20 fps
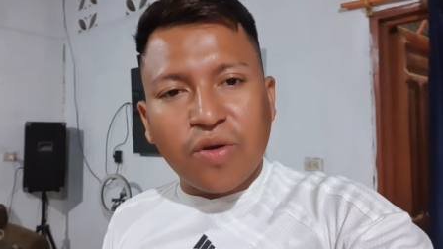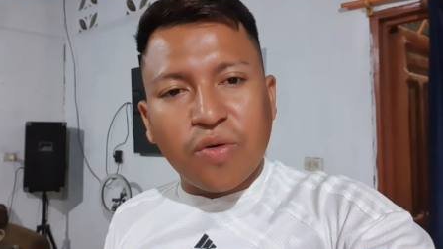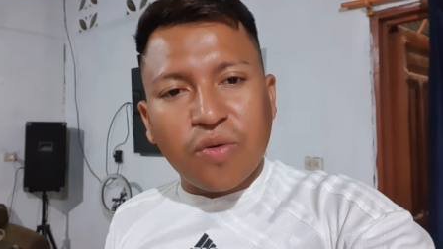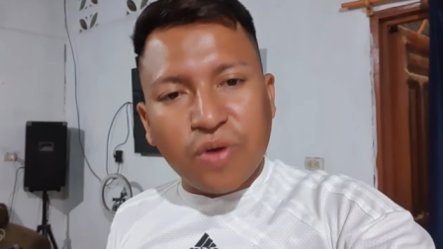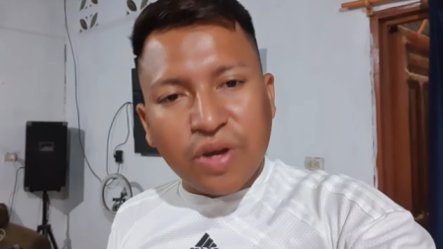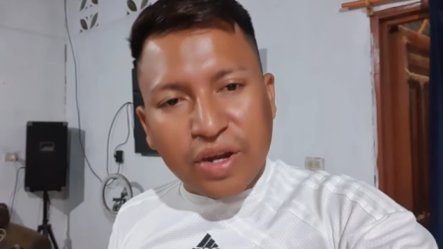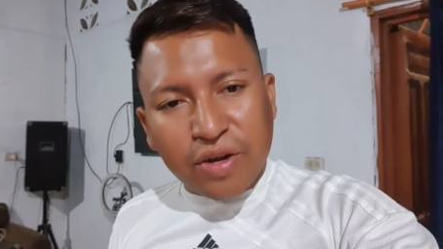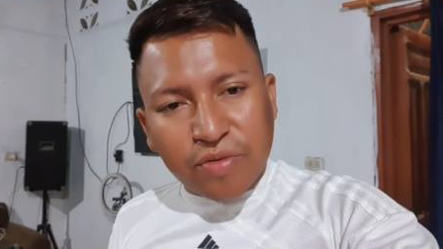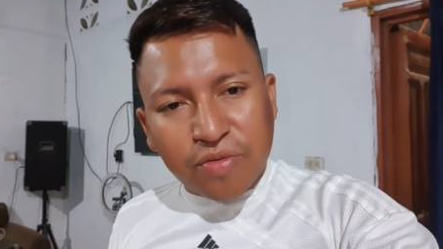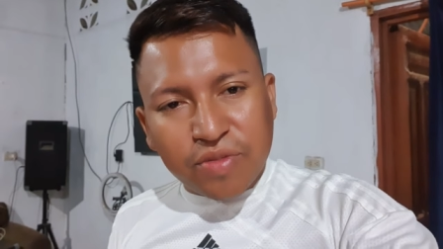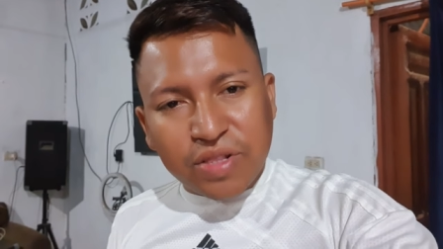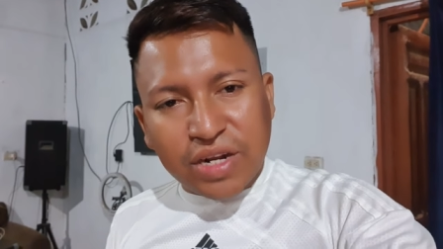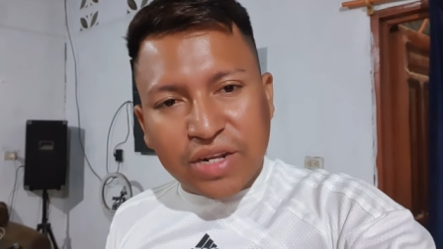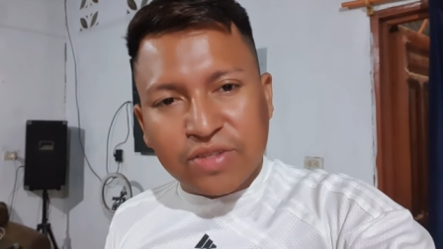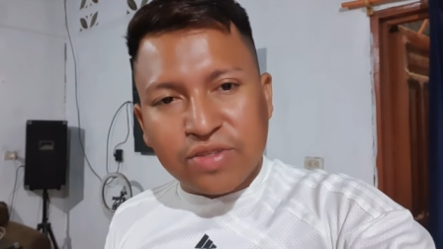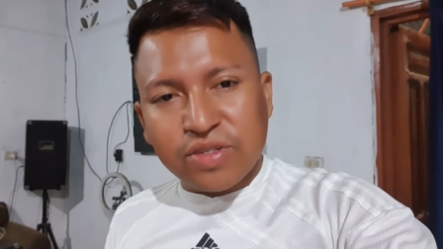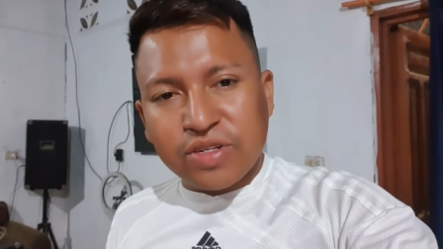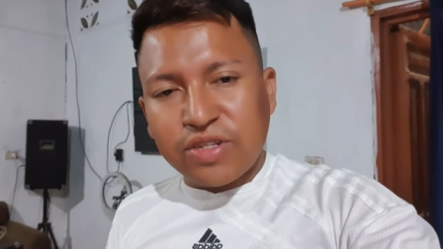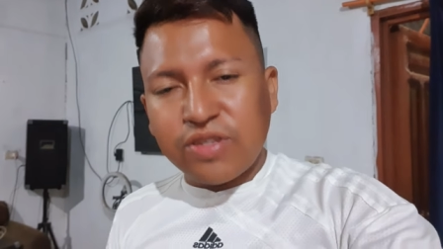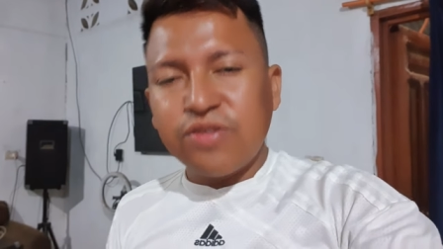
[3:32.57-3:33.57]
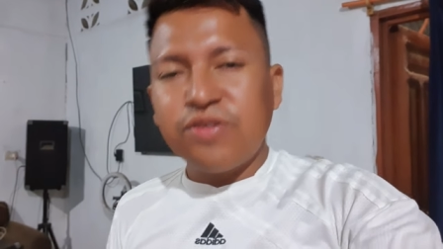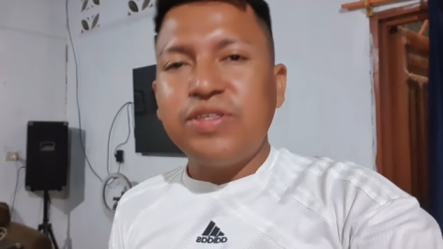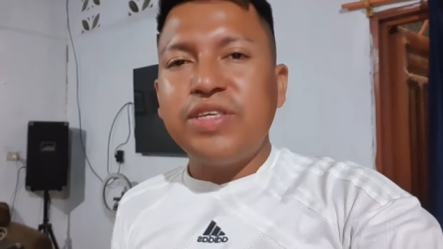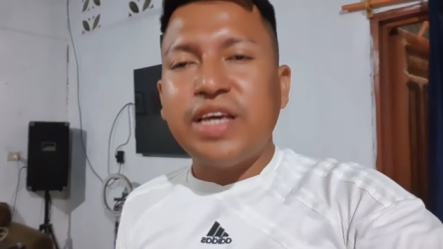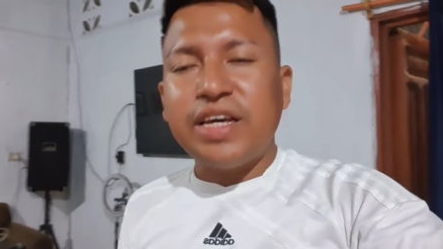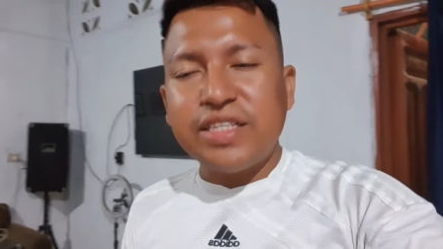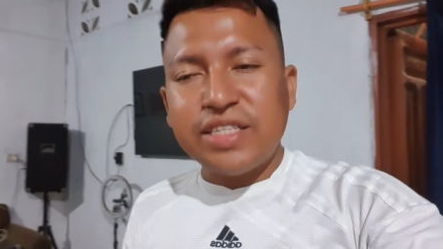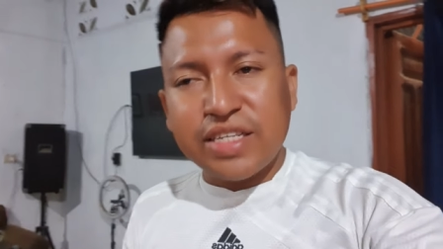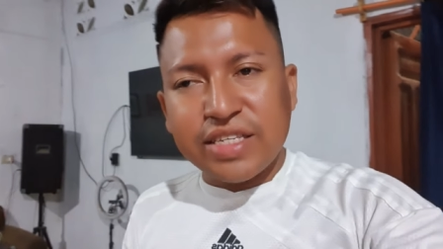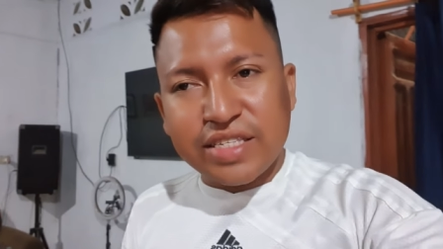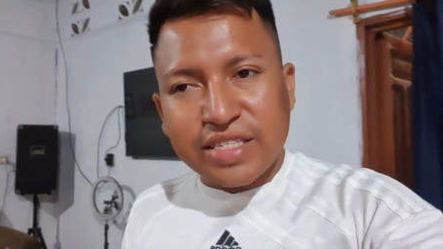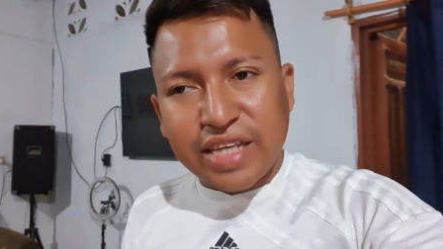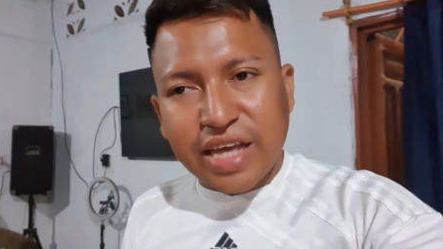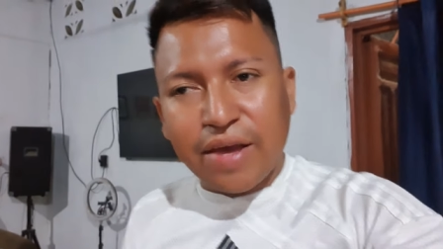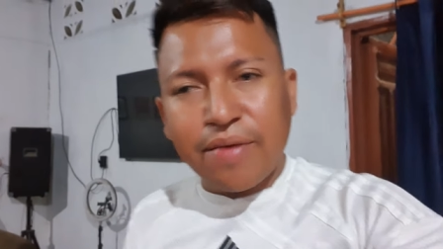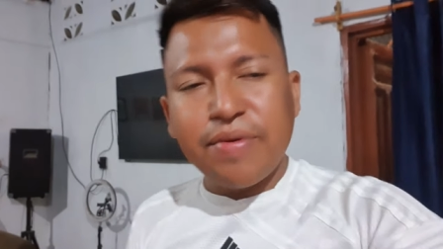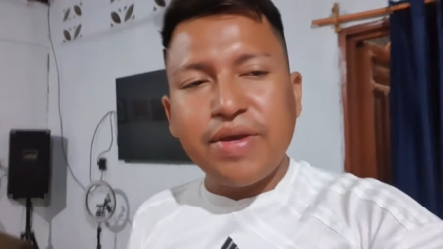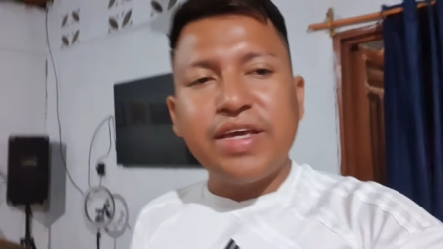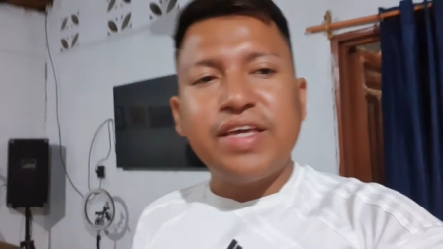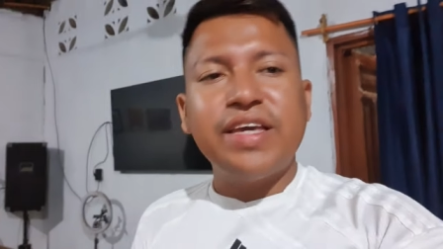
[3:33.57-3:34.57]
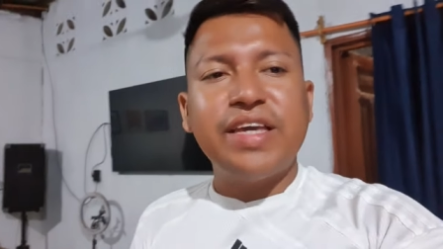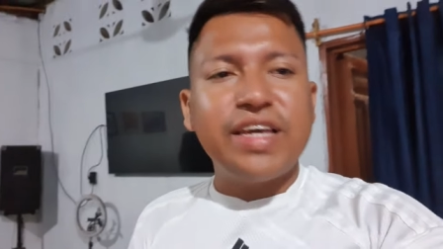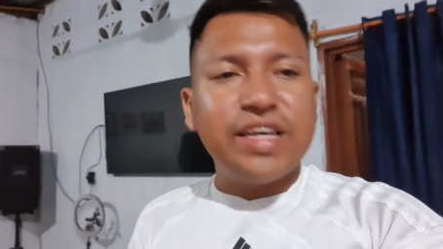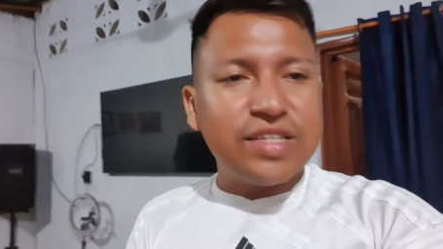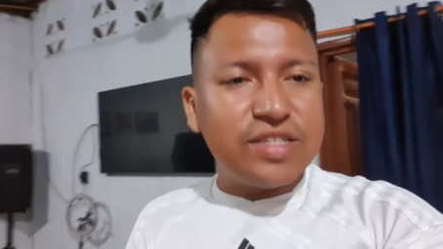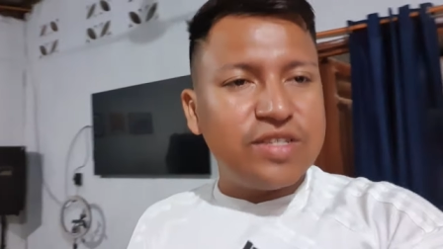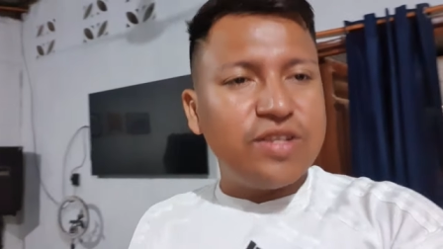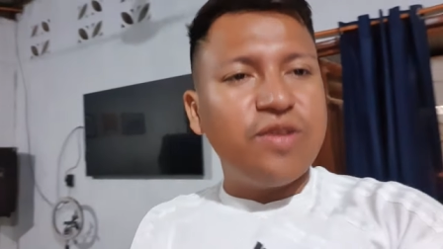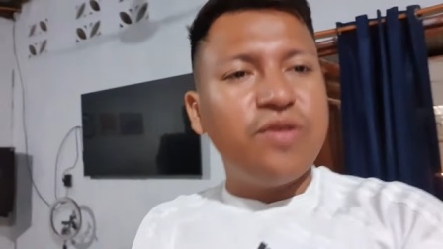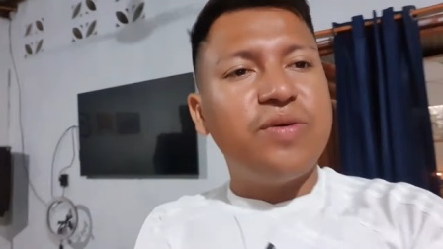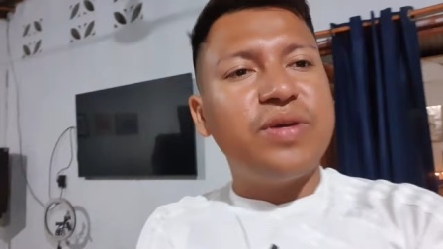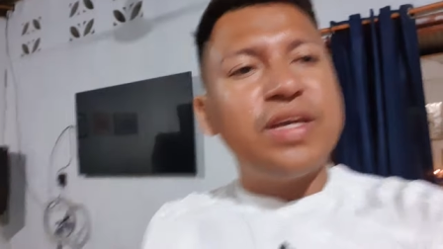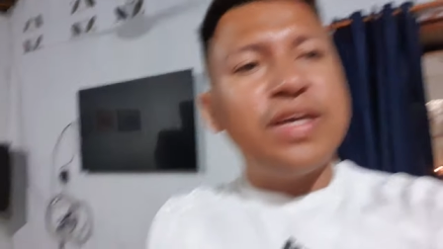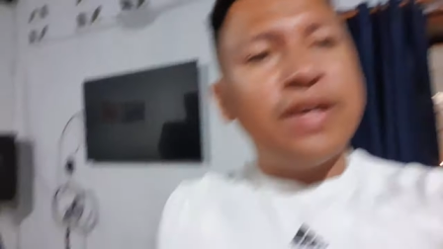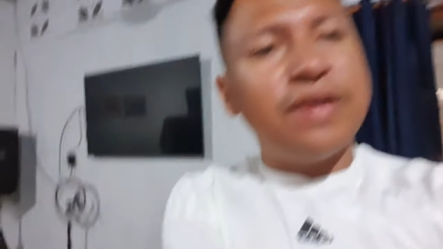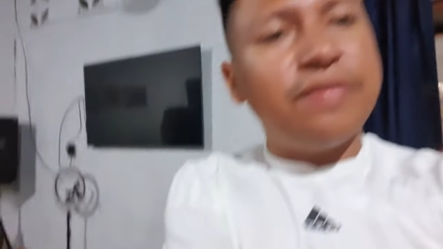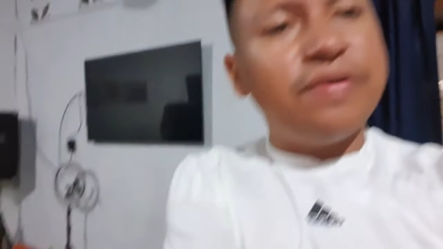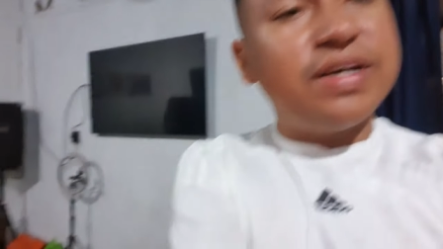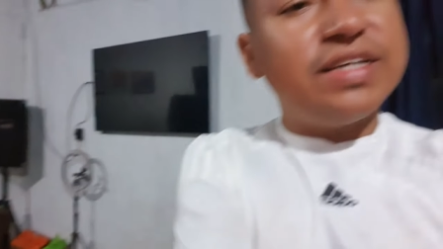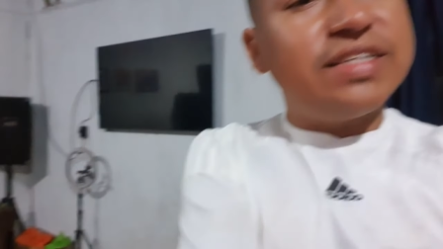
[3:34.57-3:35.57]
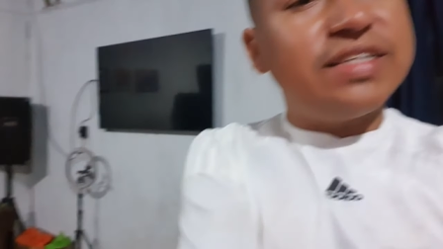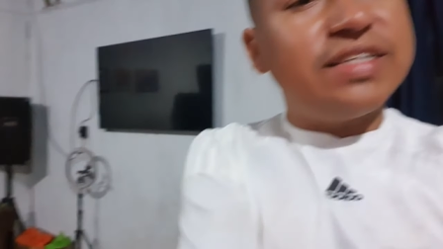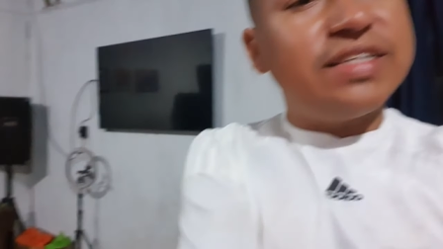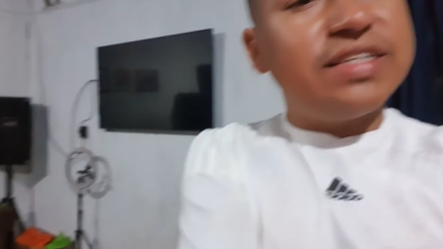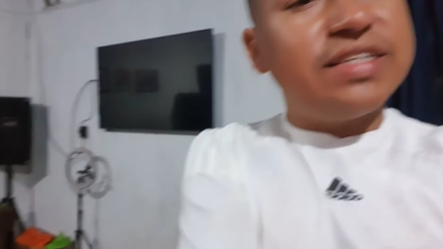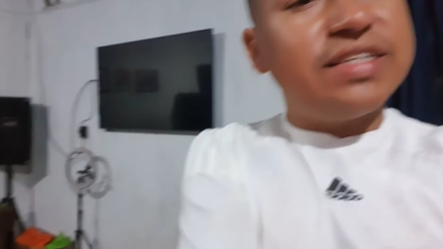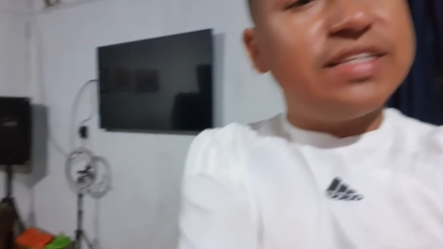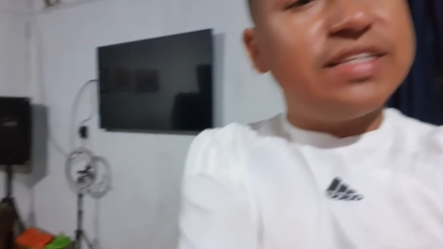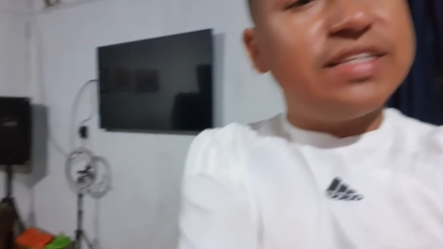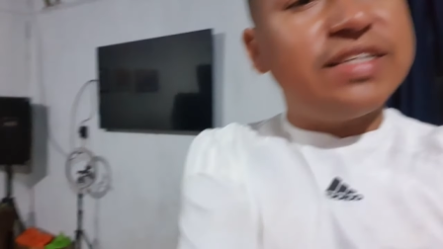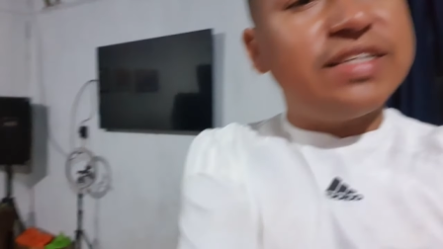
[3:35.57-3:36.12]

con el ultrasonido ya se sabe qué es lo que va a ser.